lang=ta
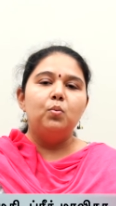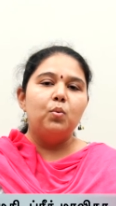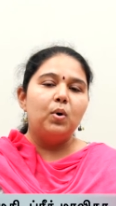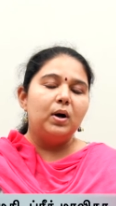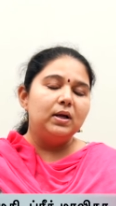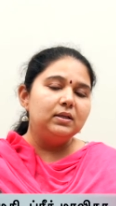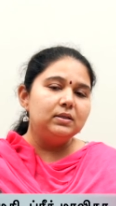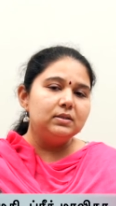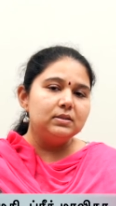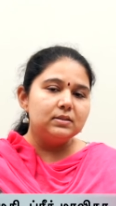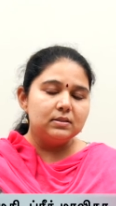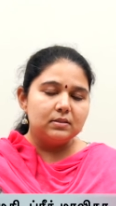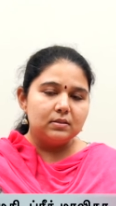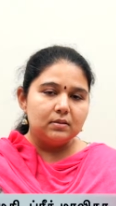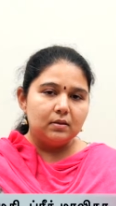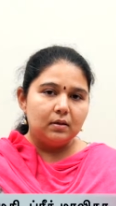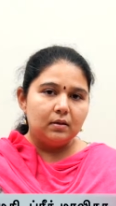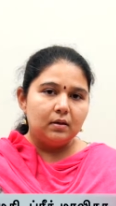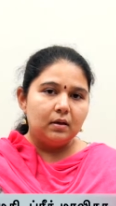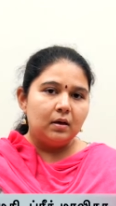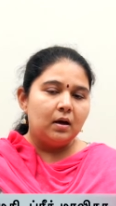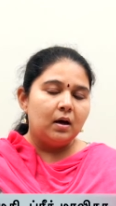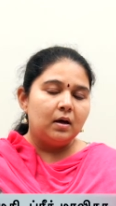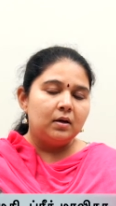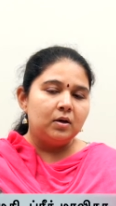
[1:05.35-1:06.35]
ஒன்ஸ்
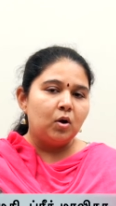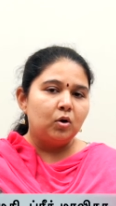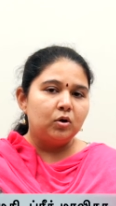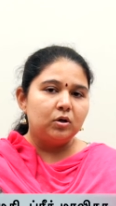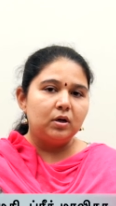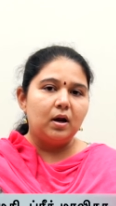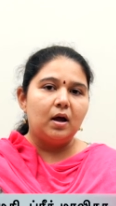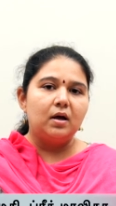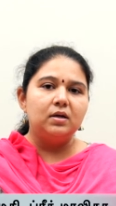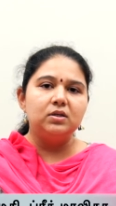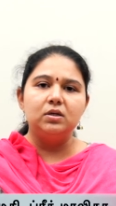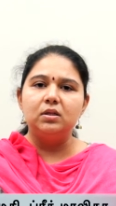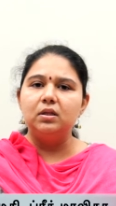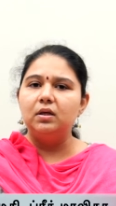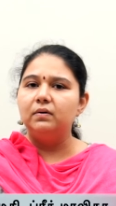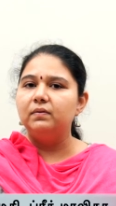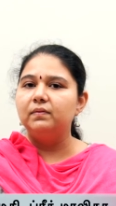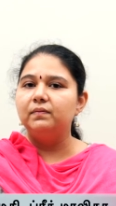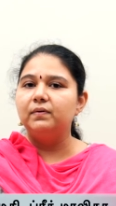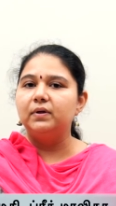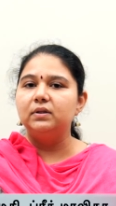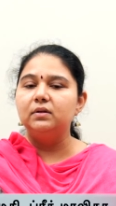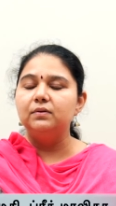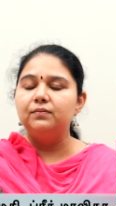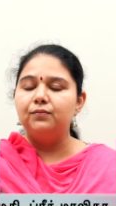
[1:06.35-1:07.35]
டாக்டர் ஆஷா தேவி
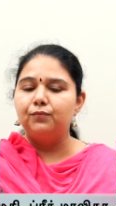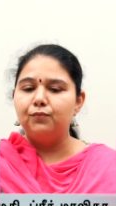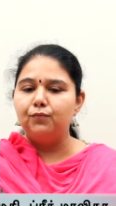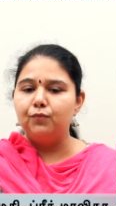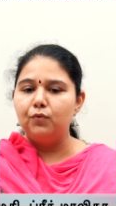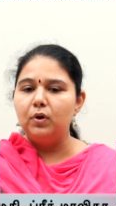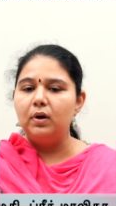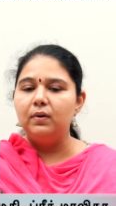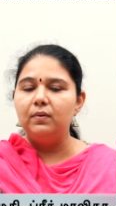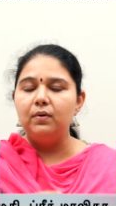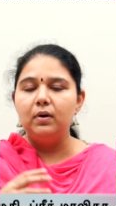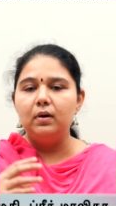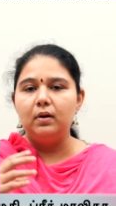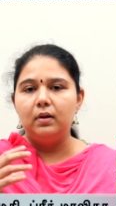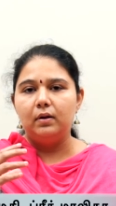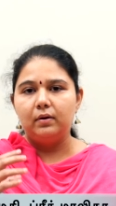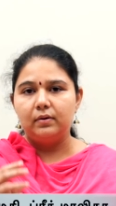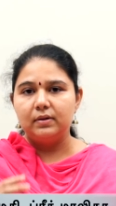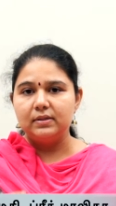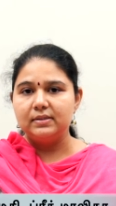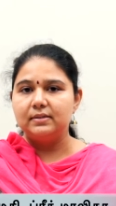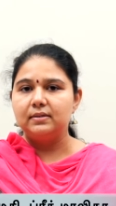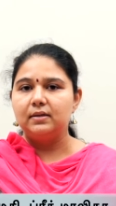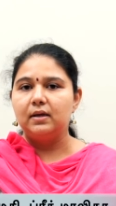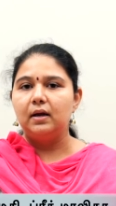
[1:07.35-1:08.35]
வந்து ஃபுல்
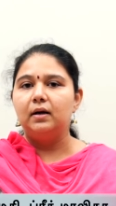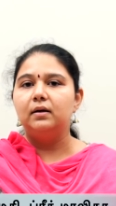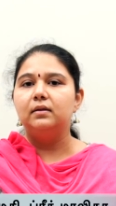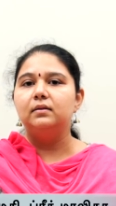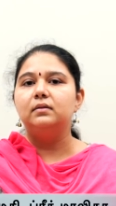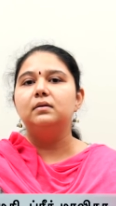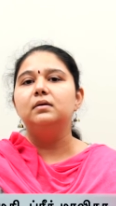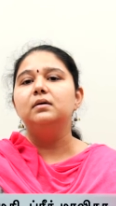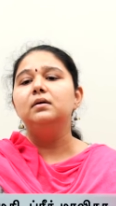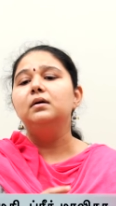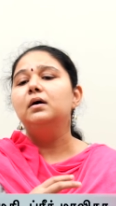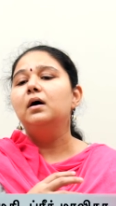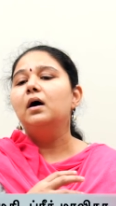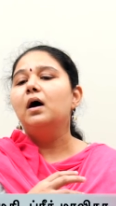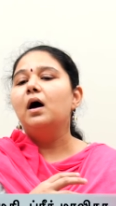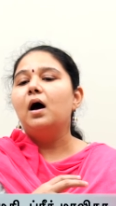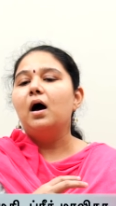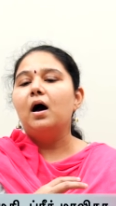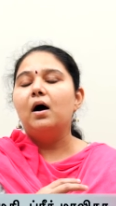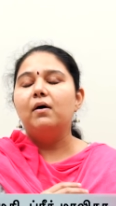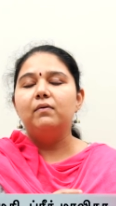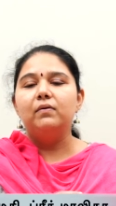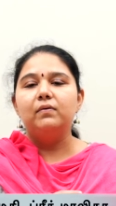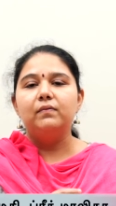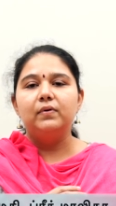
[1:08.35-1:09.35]
ரிஸ்க் எடுத்து
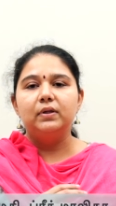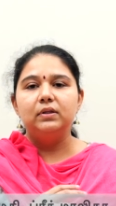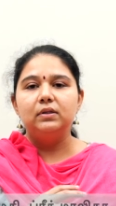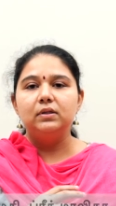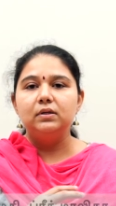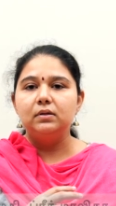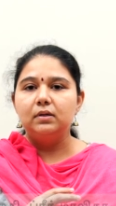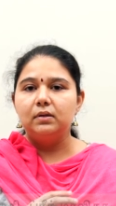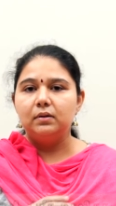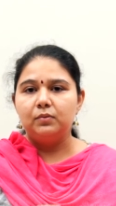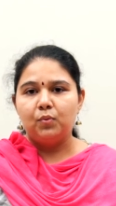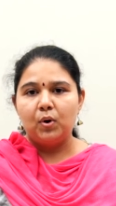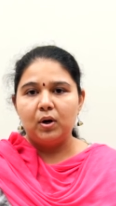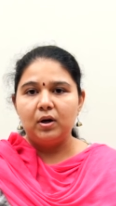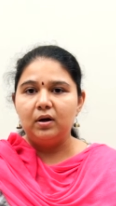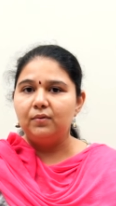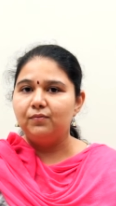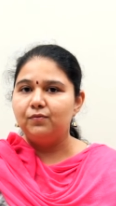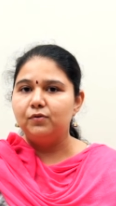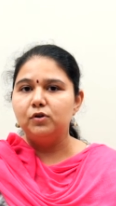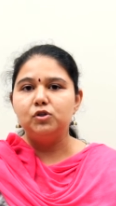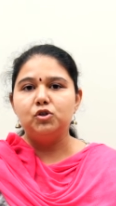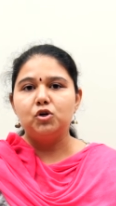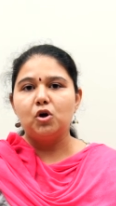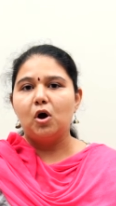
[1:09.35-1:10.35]
அவங்க வந்து
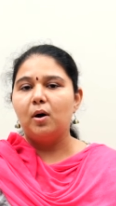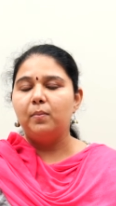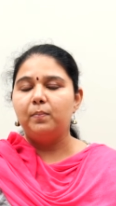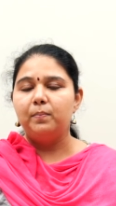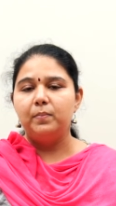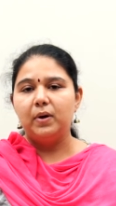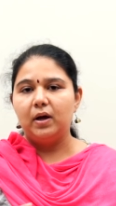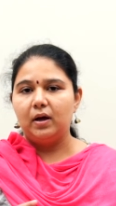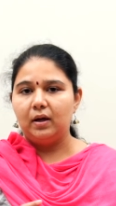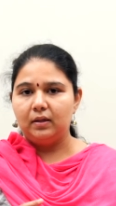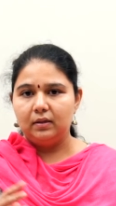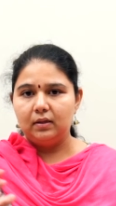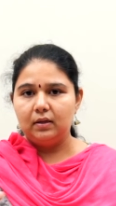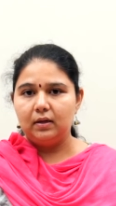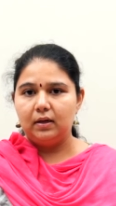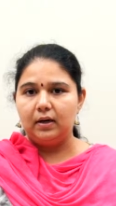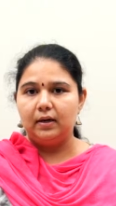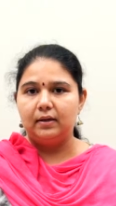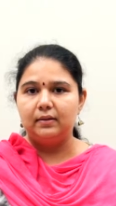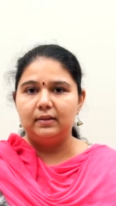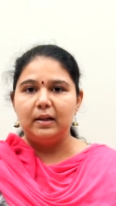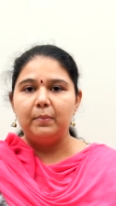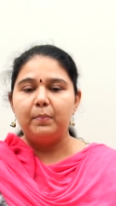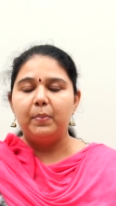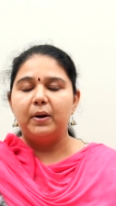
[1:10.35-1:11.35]
ஒண்டர்ஃபுல் ஜாப் அந்த
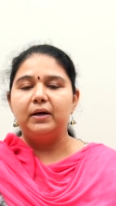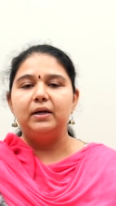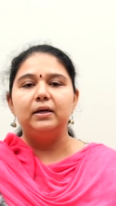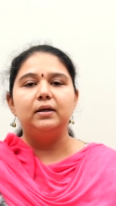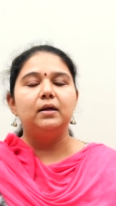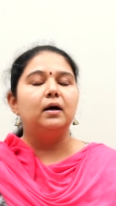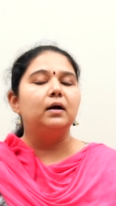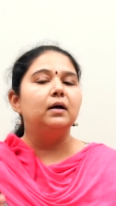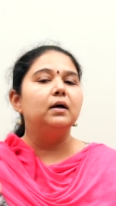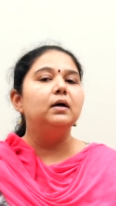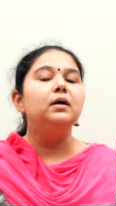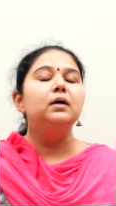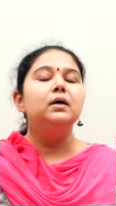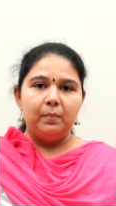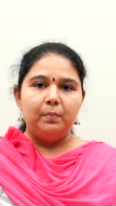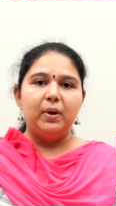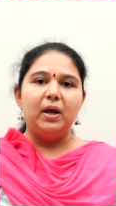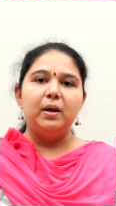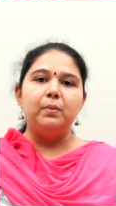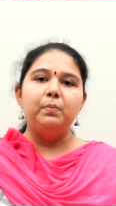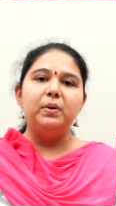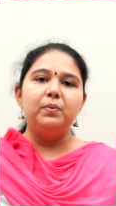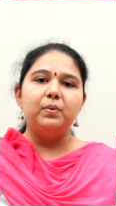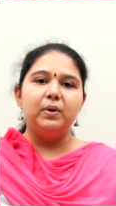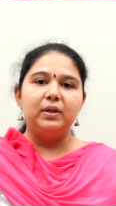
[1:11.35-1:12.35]
இடத்துல பண்ணிட்டாங்க
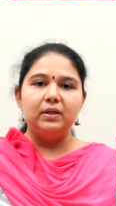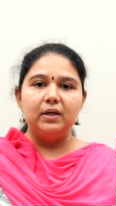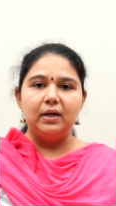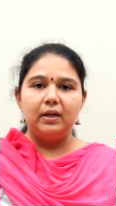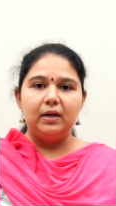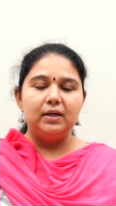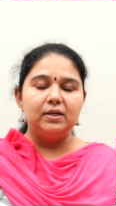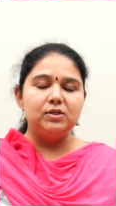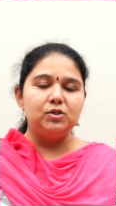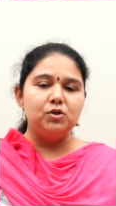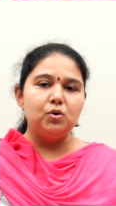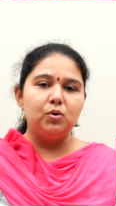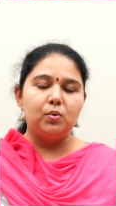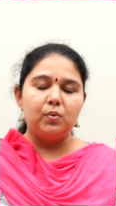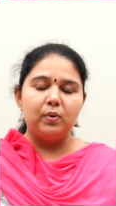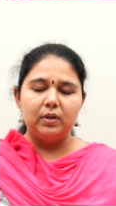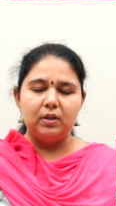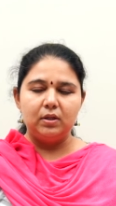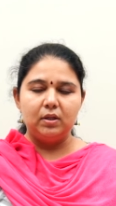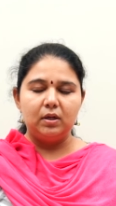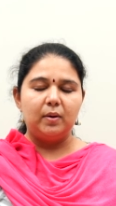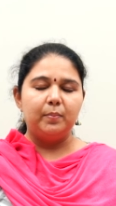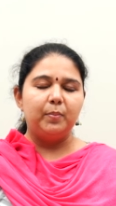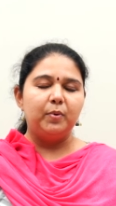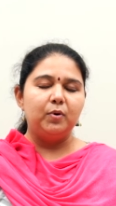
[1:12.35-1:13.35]
பேபி வந்து என்ஐசியூக்கு
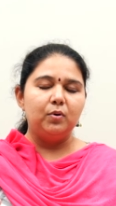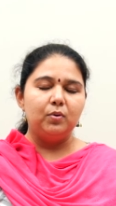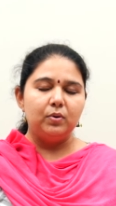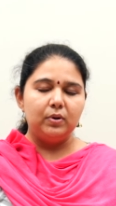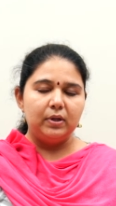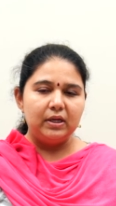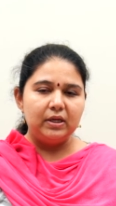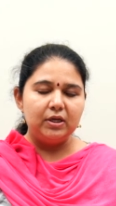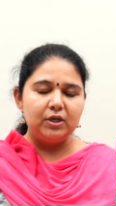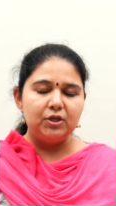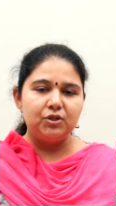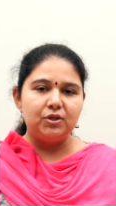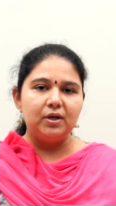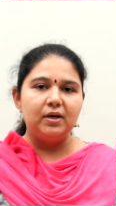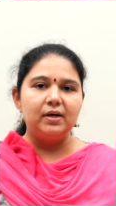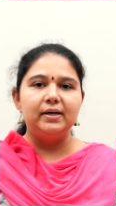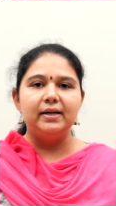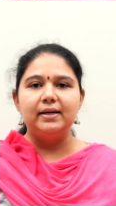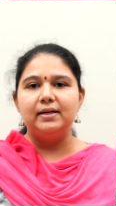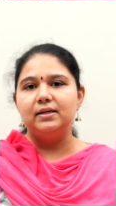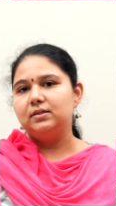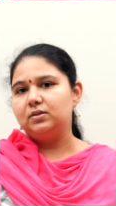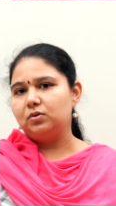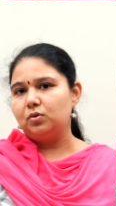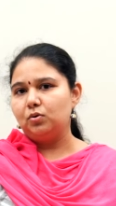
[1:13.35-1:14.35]
வந்ததுக்கப்புறம் இனிஷியல்
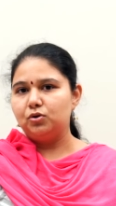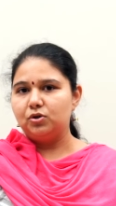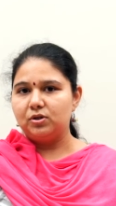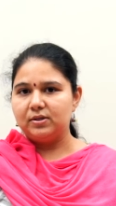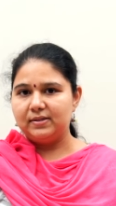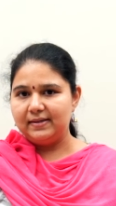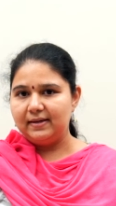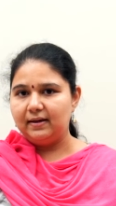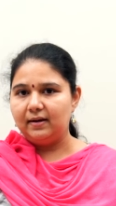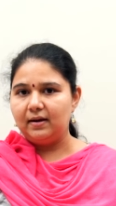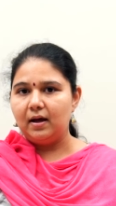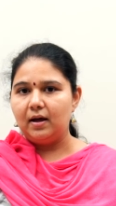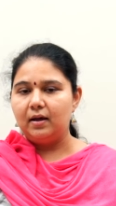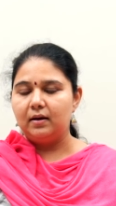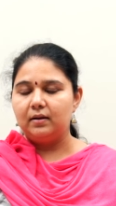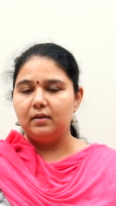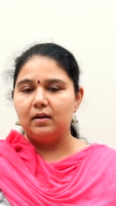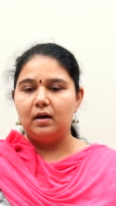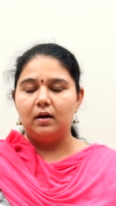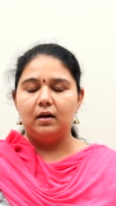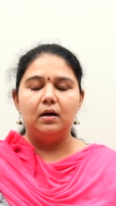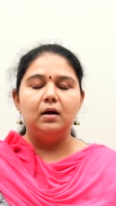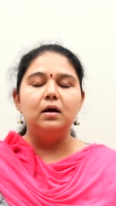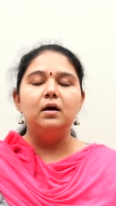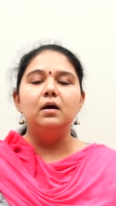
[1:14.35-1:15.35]
டேஸ் கொஞ்சம் சிக்காக
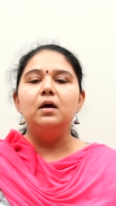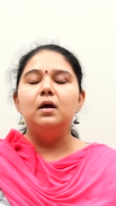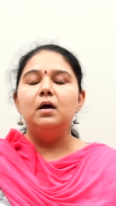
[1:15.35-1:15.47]
இருந்தாங்க